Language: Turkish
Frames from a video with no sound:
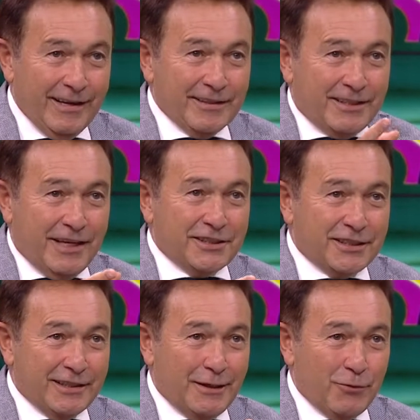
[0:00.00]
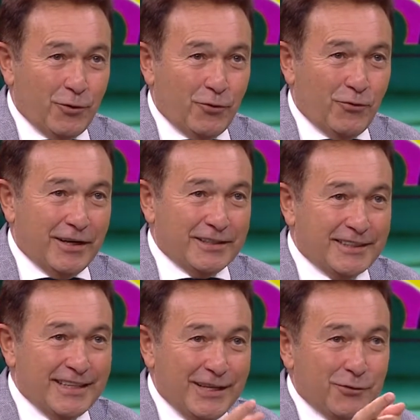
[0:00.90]
Anadolu'da Taşra'da bir üniversite, bir
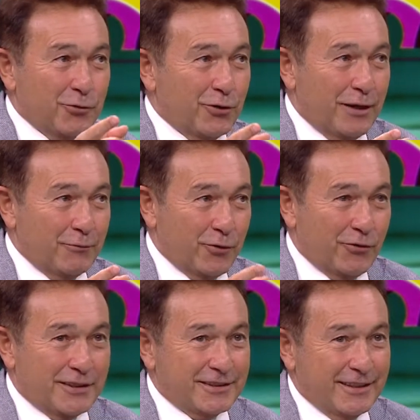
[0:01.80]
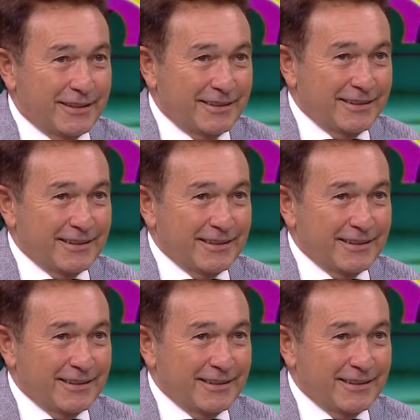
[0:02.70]
üniversite yeni kurulan bir üniversite. E,